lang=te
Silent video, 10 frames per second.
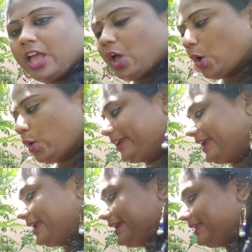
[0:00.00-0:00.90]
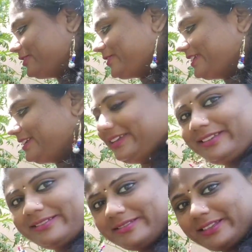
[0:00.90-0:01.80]
ఓకే ఇక్కడ చూడండి
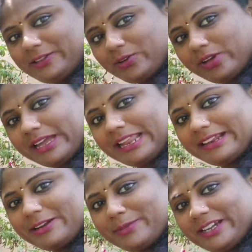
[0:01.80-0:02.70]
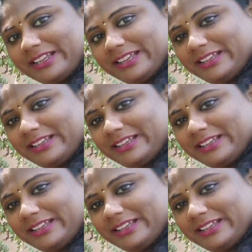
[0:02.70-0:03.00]
ఇది ఒక కలర్ అనమాట